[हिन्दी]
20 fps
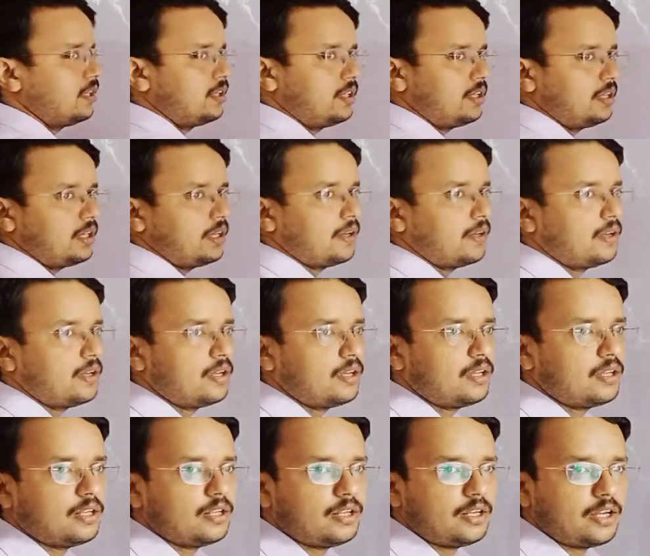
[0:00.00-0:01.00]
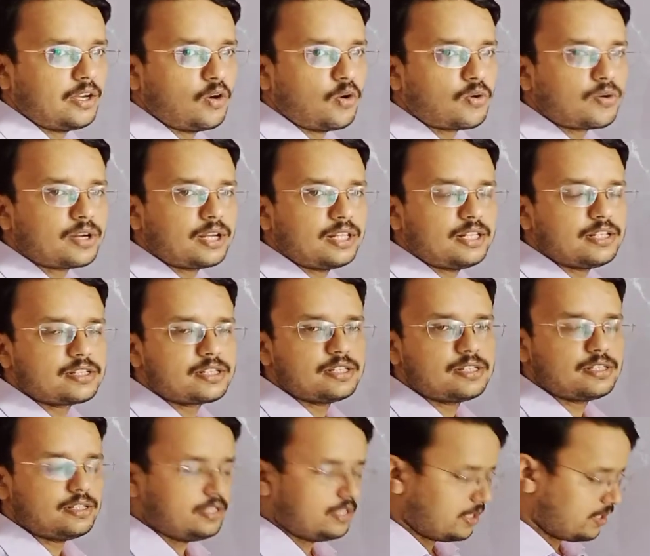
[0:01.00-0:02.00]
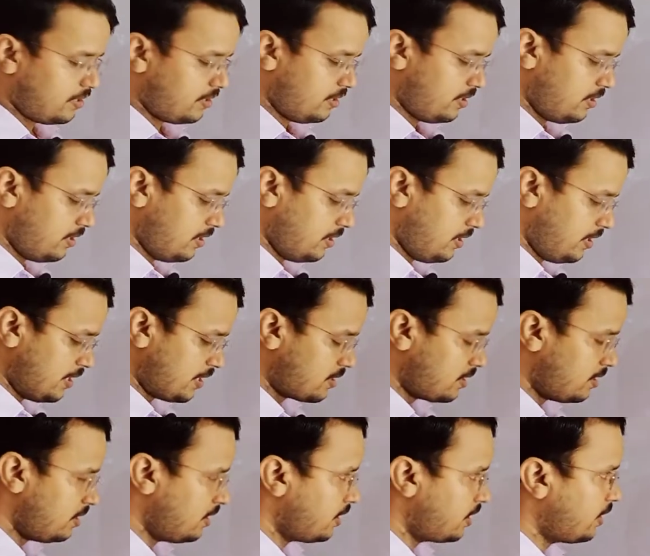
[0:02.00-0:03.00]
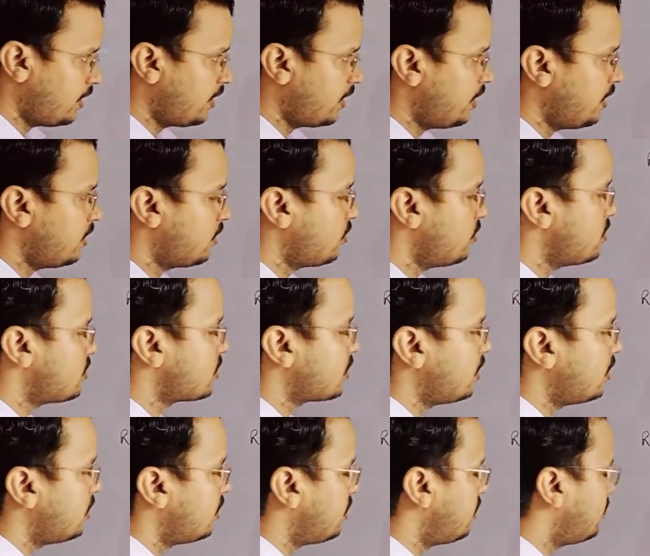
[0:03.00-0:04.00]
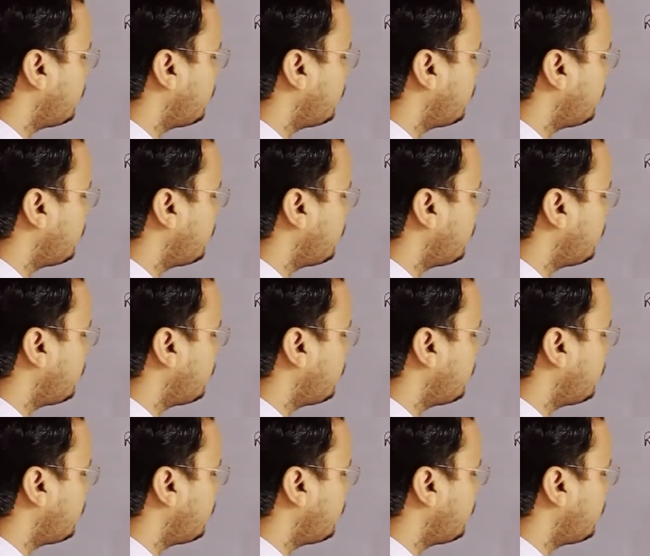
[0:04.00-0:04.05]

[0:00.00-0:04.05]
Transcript: ठीक है ओवरऑल इसके रिएक्शन देखेंगे तो इसके अंदर